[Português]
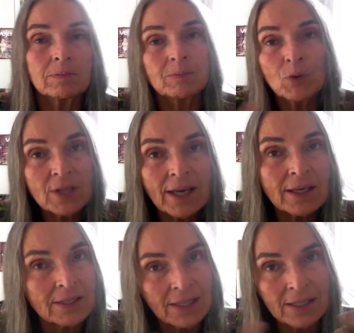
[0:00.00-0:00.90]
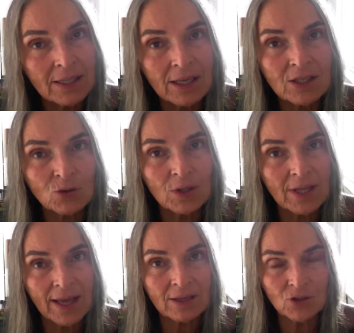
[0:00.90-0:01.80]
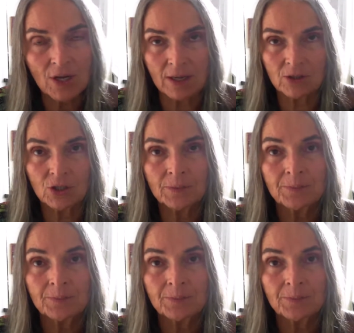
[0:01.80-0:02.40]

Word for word: botar esse, essa sua ideia adiante.